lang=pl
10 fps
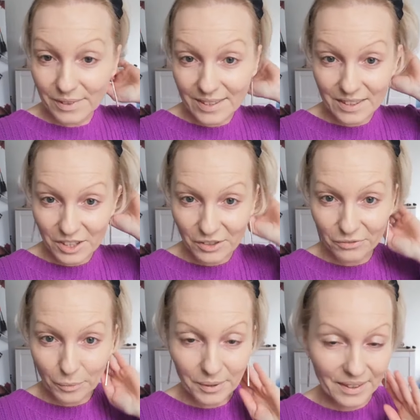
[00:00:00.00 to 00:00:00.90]
jesteście w
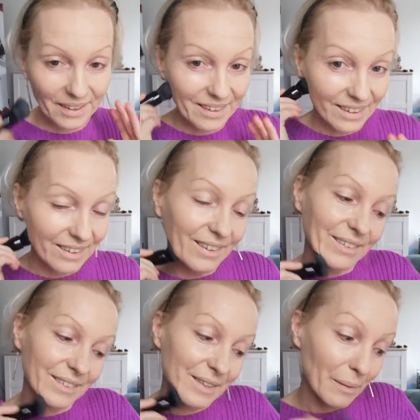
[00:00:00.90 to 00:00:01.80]
dobrych rękach.
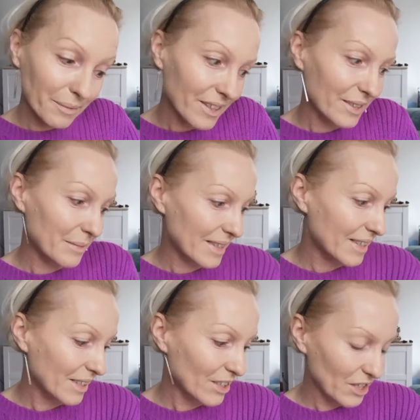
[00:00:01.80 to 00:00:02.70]
Zapraszam
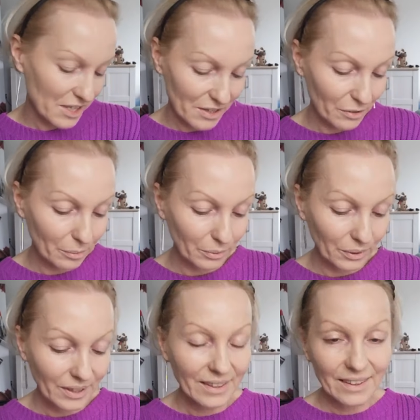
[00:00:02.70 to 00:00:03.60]
serdecznie na dobór
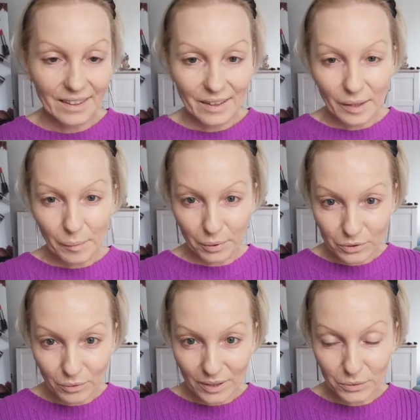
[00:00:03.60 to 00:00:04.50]

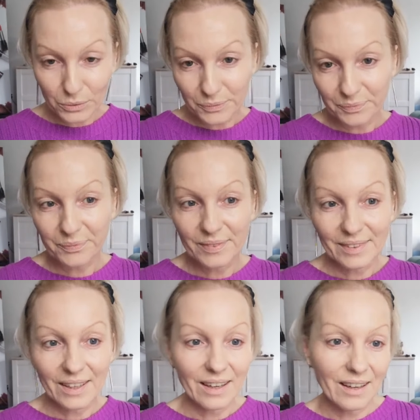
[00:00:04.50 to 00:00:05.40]
podkładu
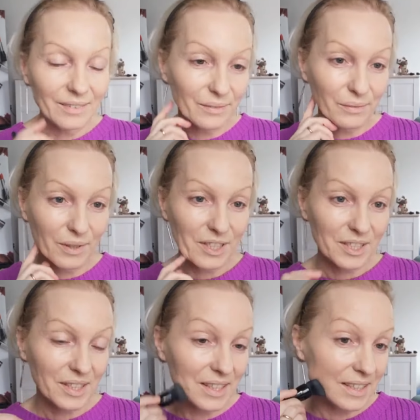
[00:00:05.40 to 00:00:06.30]
na
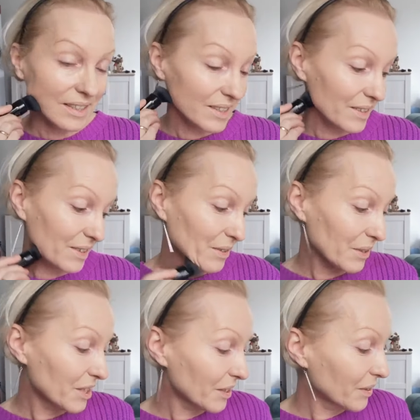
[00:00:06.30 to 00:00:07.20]
właśnie
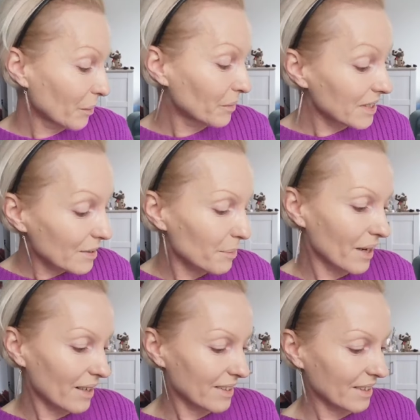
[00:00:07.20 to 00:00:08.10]
codzienną
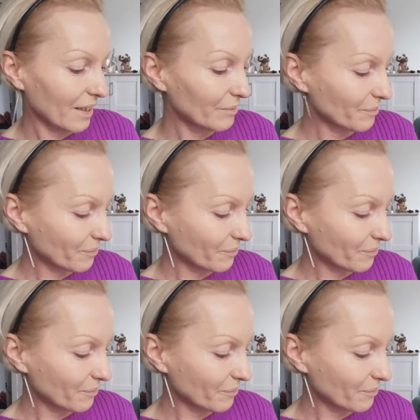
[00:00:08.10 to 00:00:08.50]
inspirację.